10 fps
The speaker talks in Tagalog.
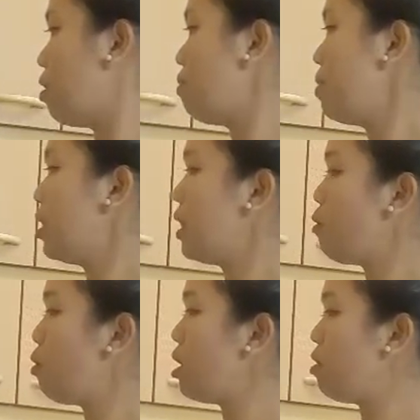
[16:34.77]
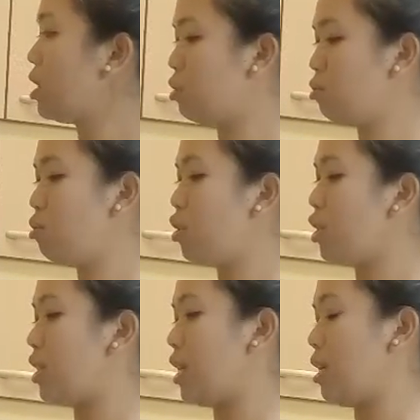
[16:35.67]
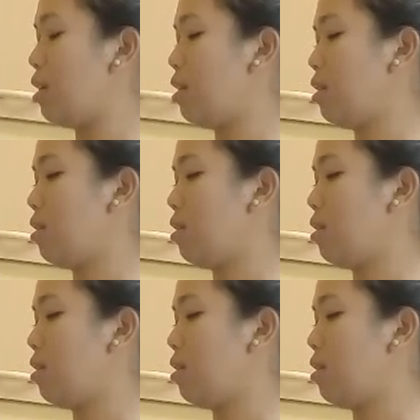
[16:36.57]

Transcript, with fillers: yummy tawa are so noisy